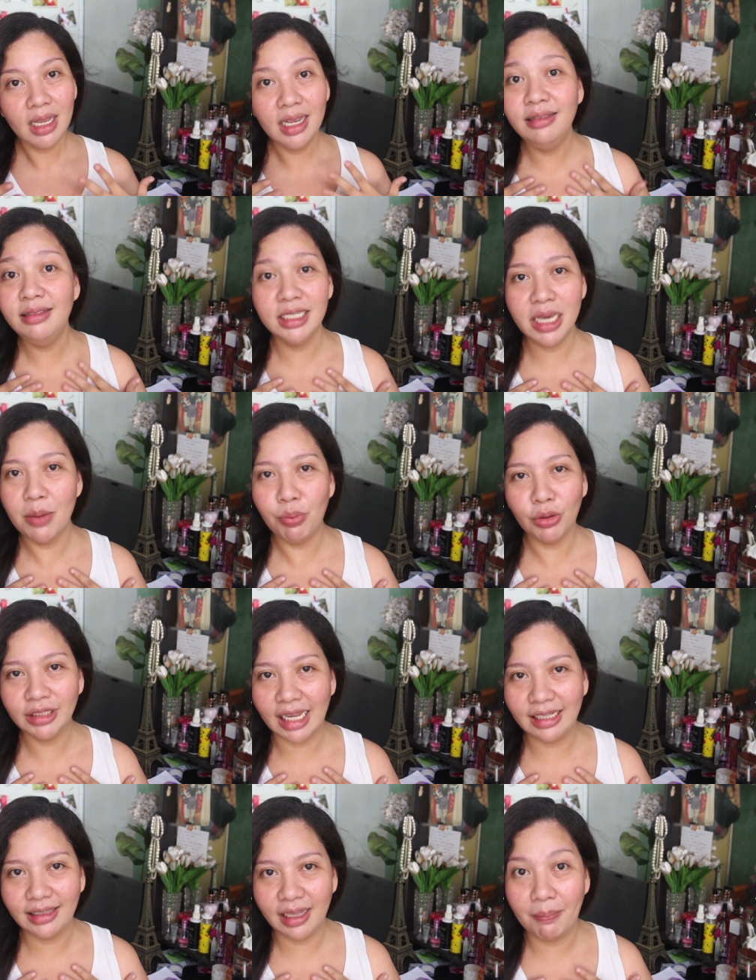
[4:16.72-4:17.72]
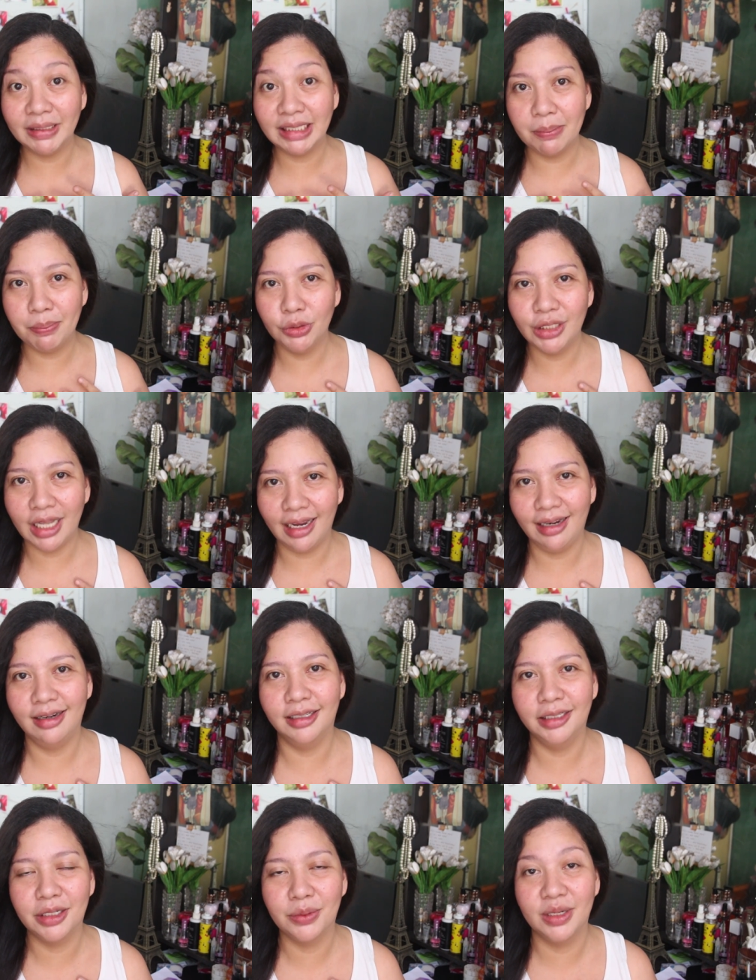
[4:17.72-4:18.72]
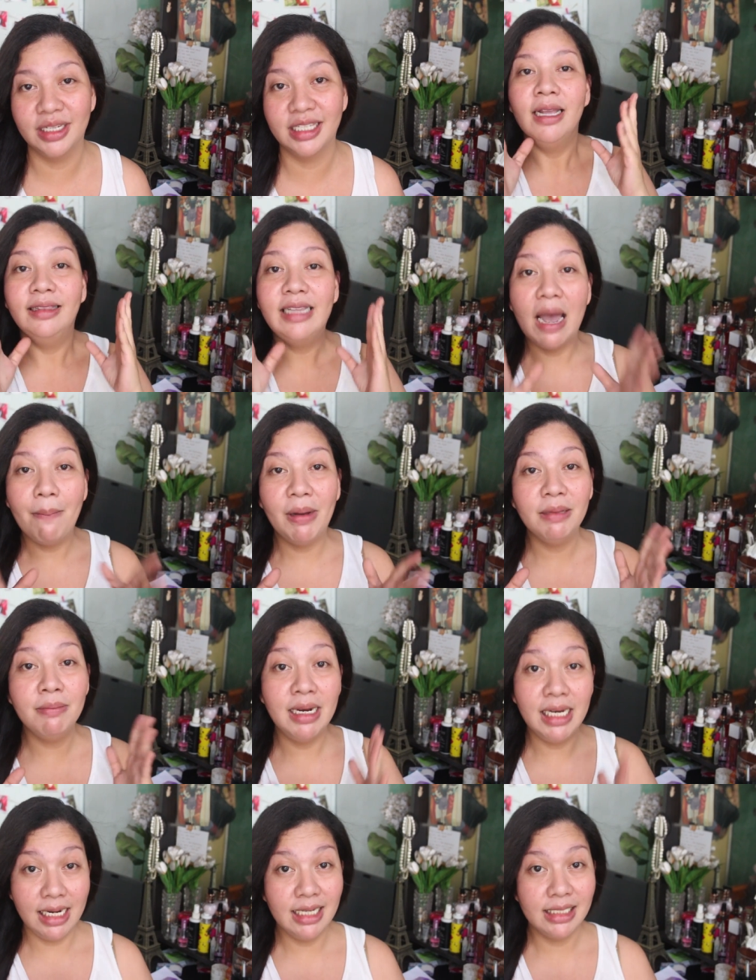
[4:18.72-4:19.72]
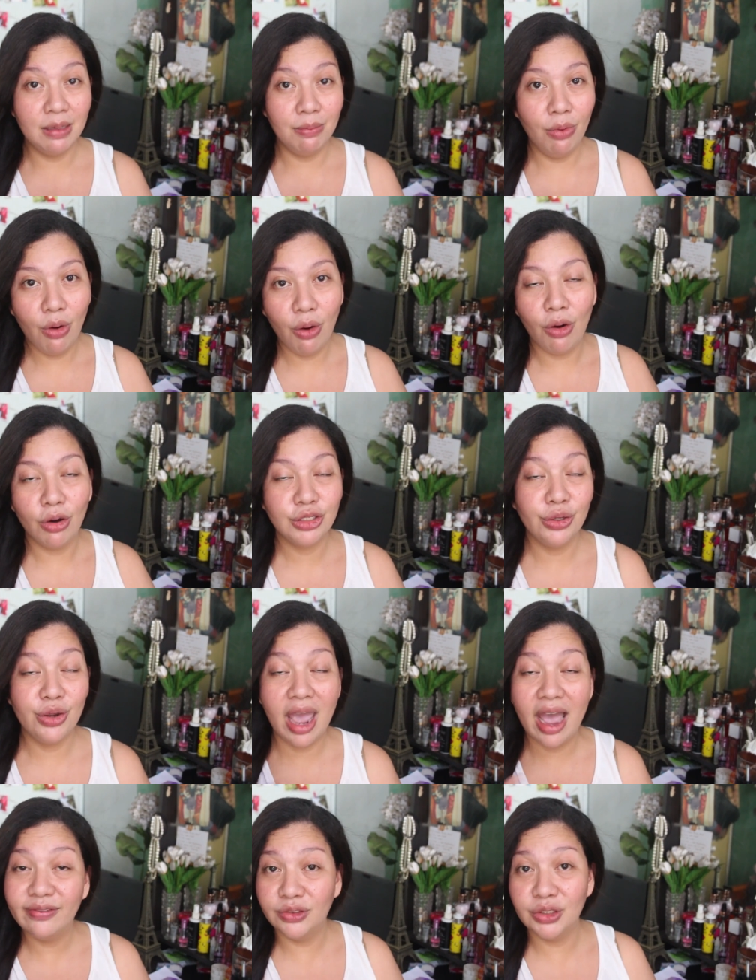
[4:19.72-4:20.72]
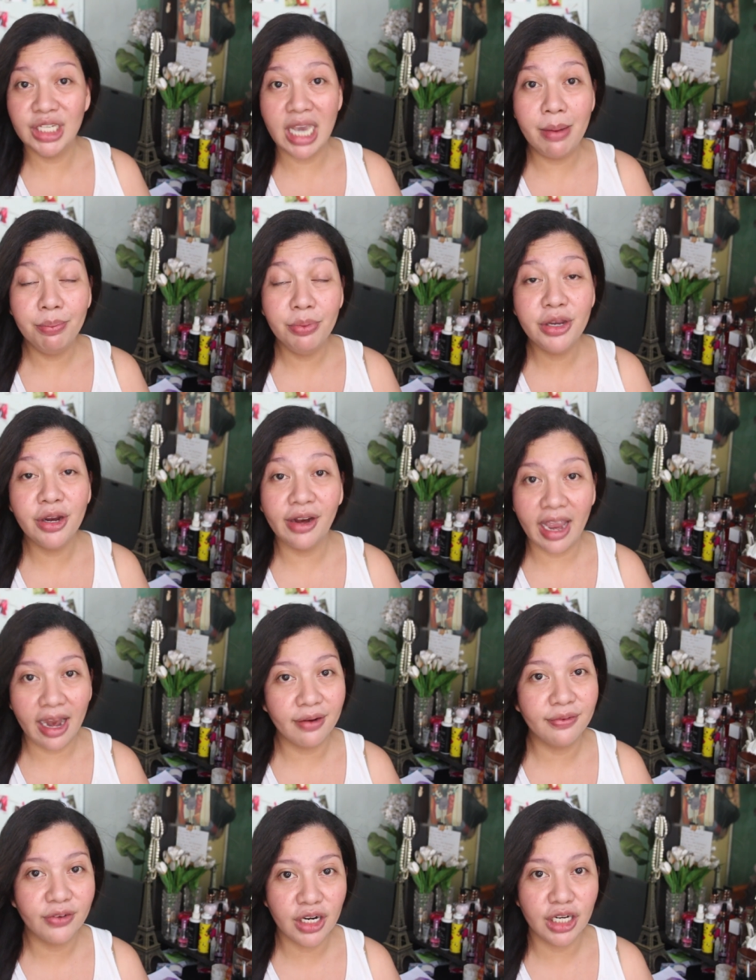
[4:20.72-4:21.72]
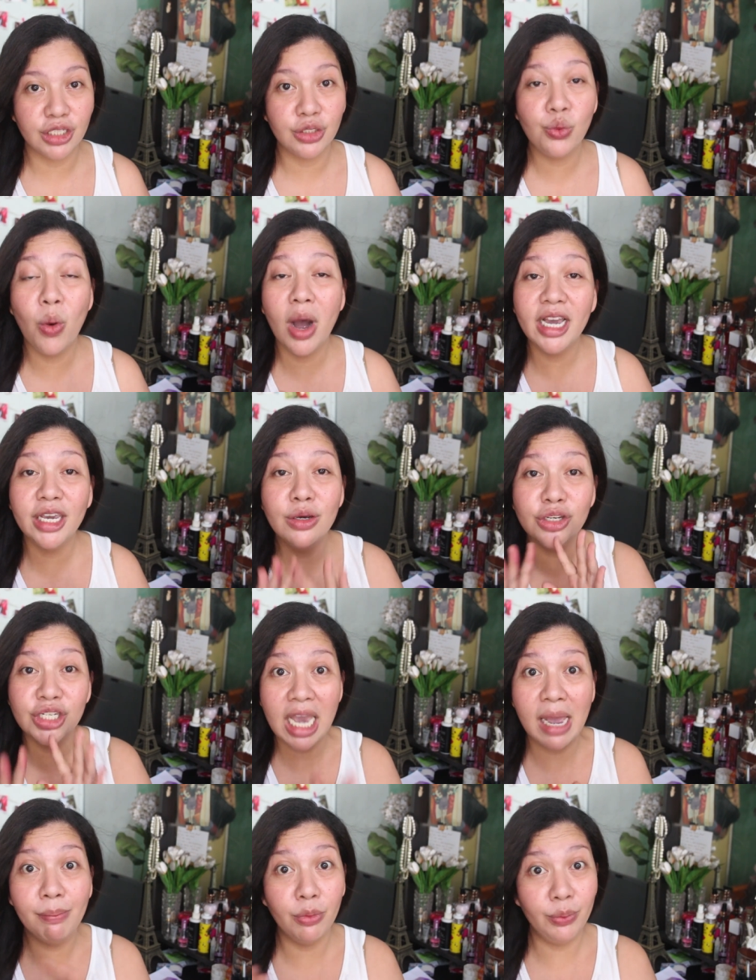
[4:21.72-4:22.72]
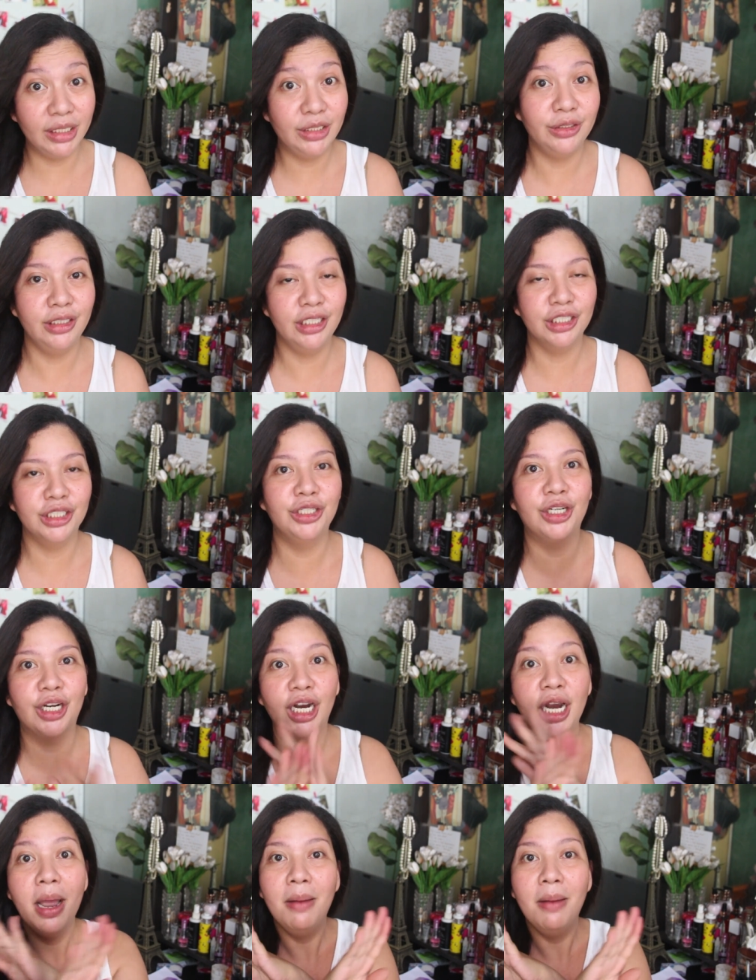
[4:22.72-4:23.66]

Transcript: hindi siya importante. Patapon na, in other words. Dapat malinis ang buhok. So, you have to shampoo your hair first. Huwag yung shampoo with conditioner.